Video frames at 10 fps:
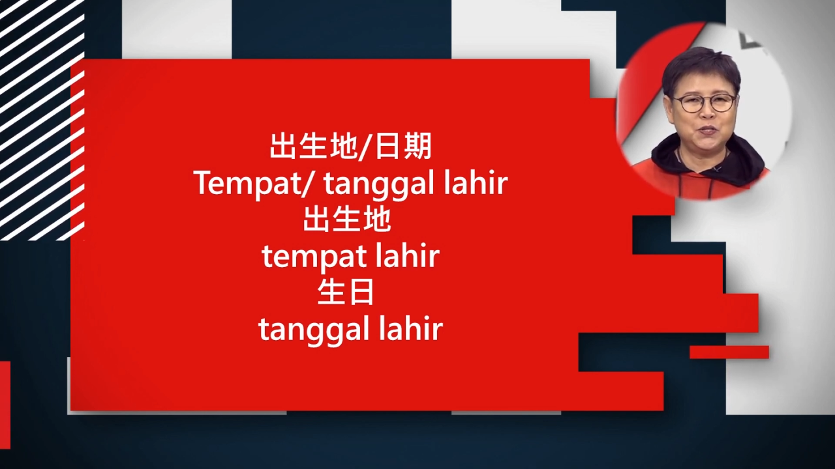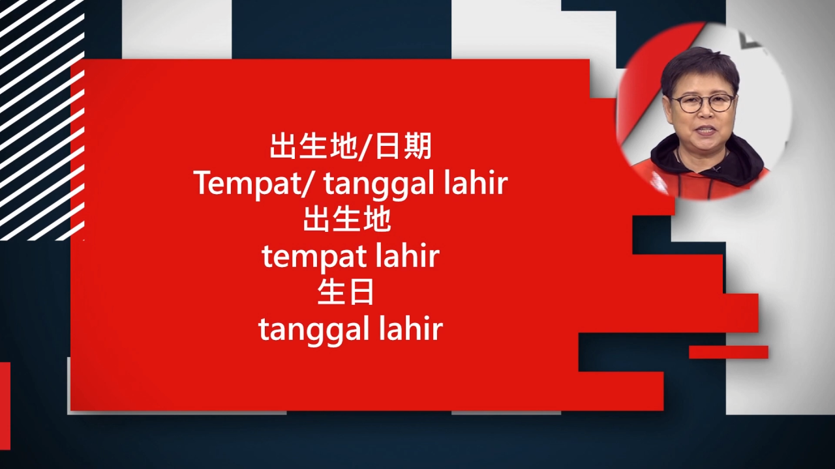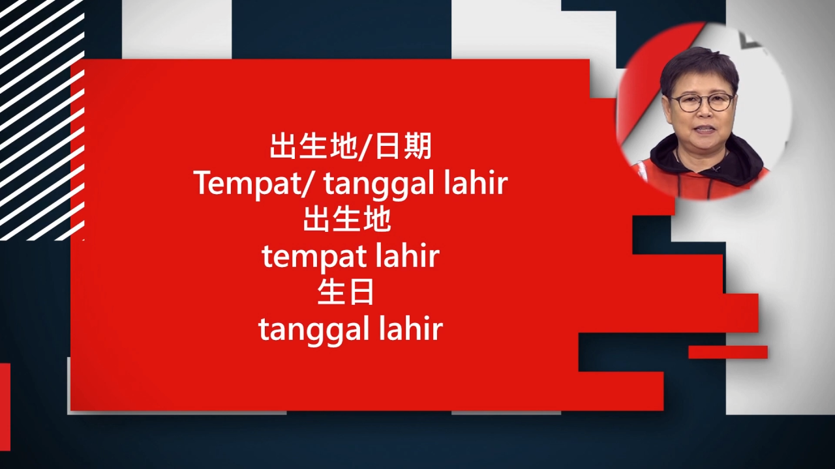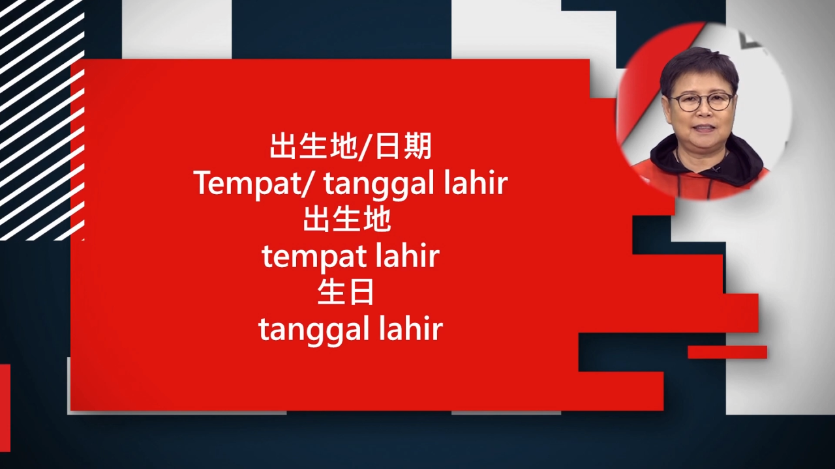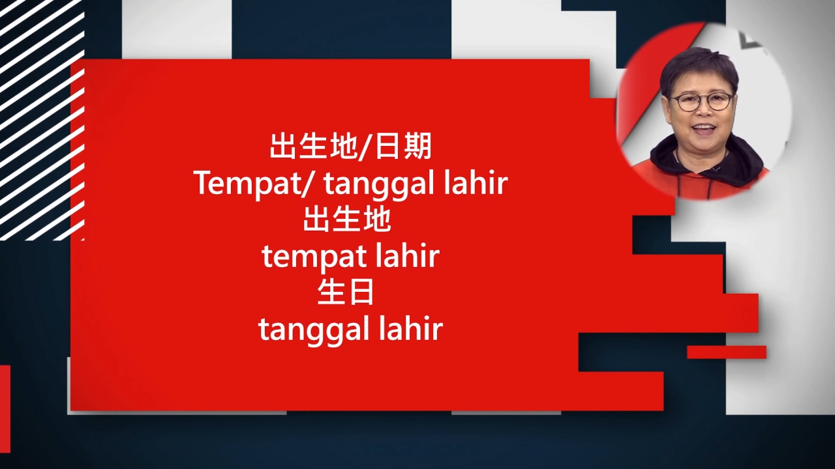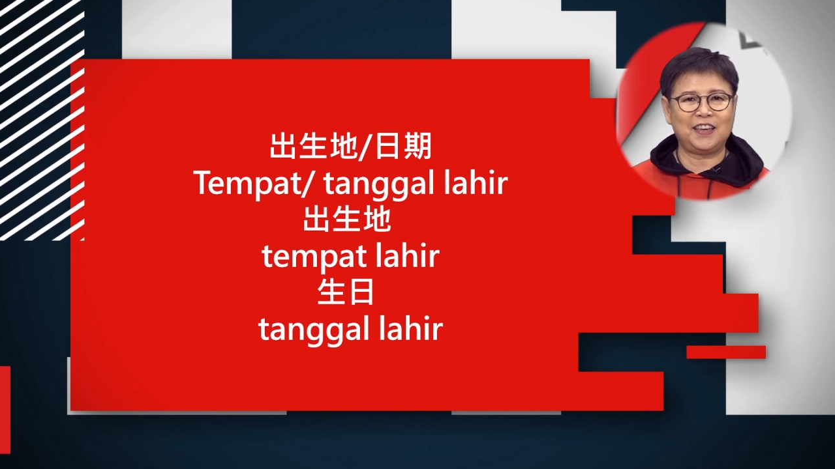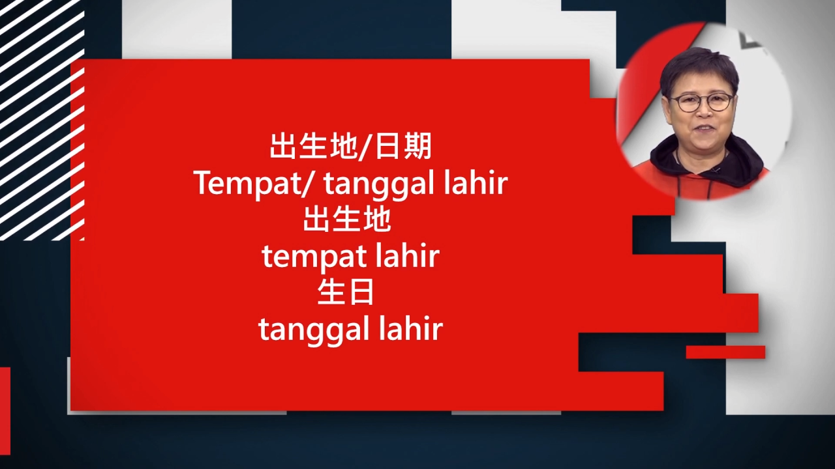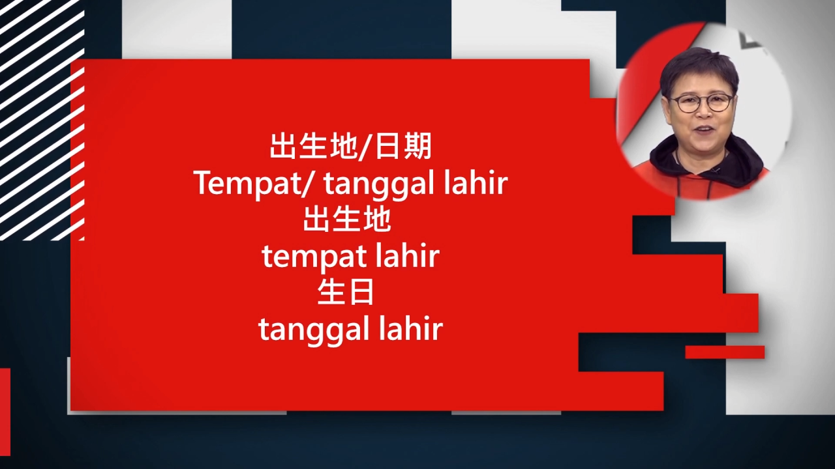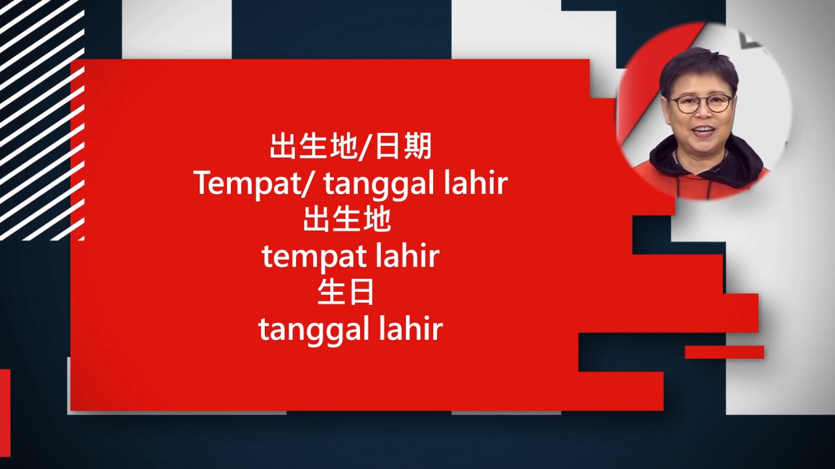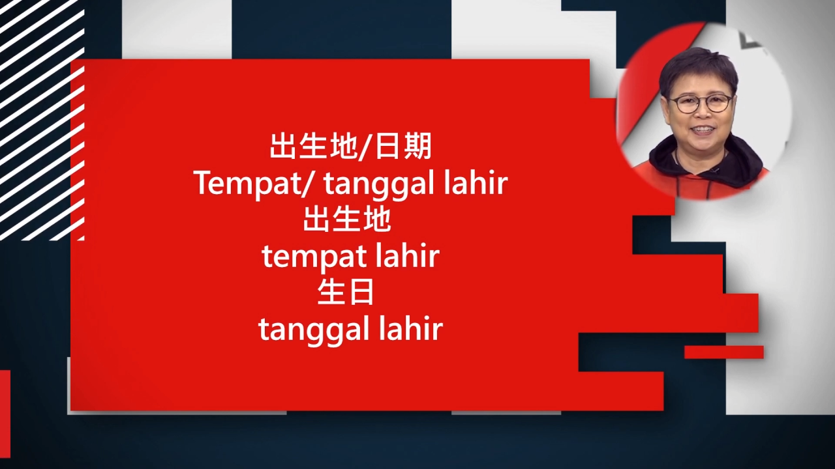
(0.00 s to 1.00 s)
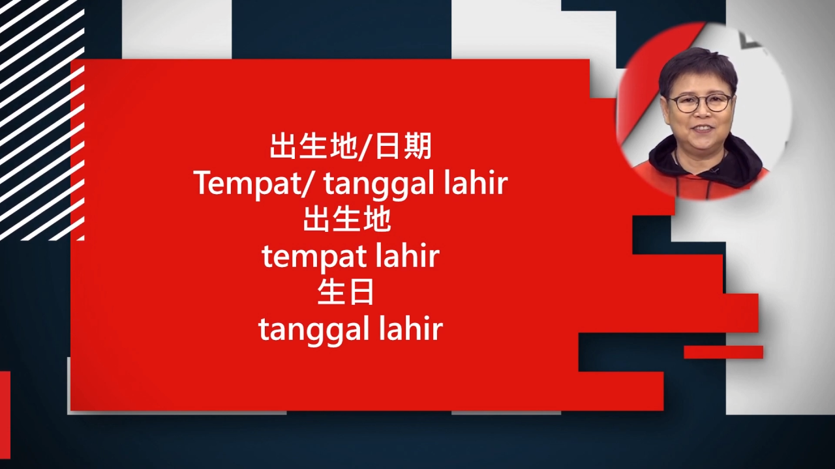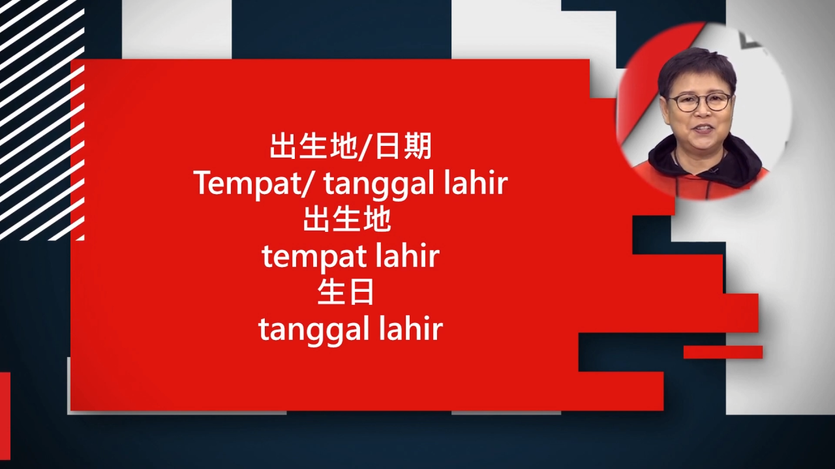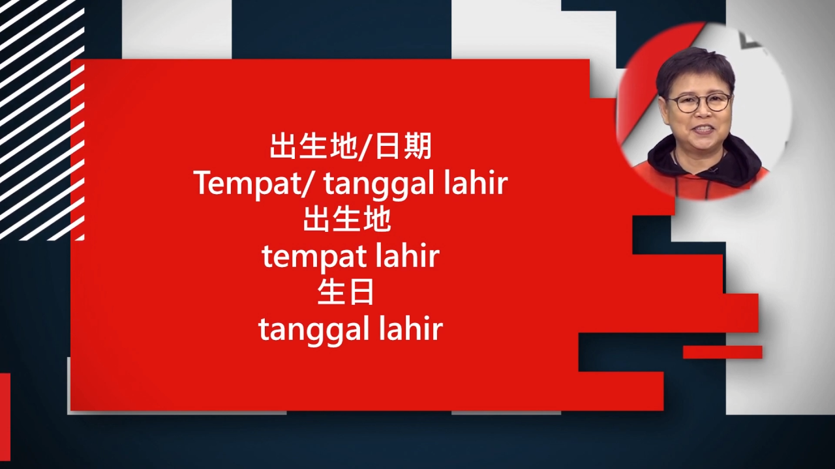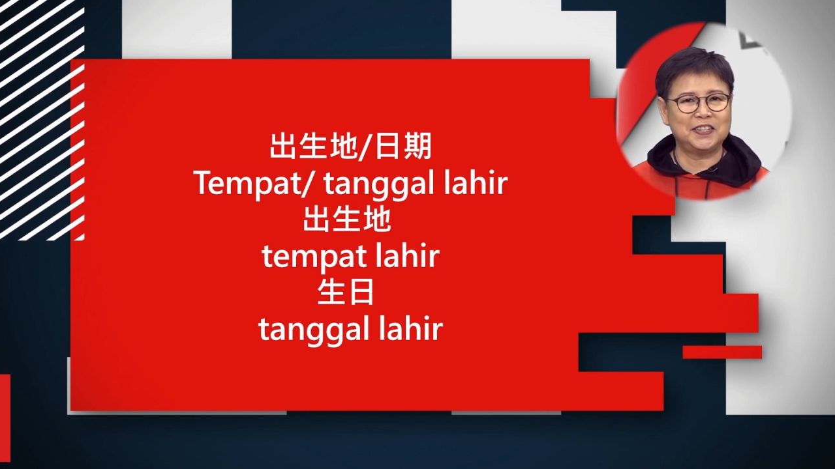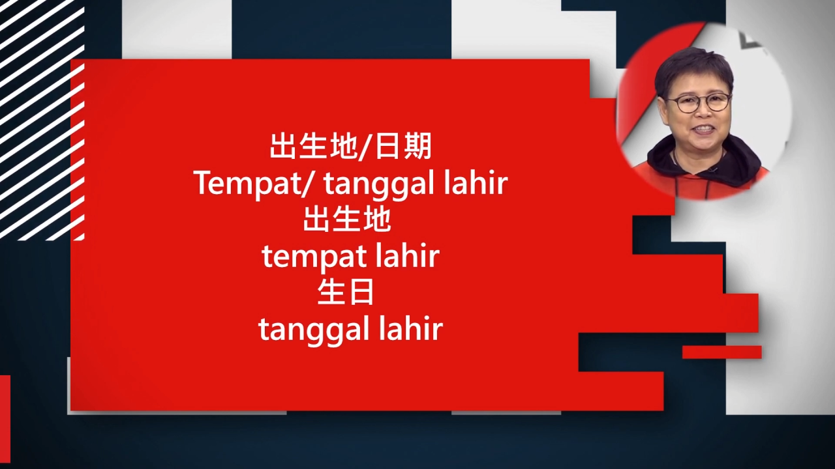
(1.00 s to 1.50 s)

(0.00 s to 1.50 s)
就写台湾或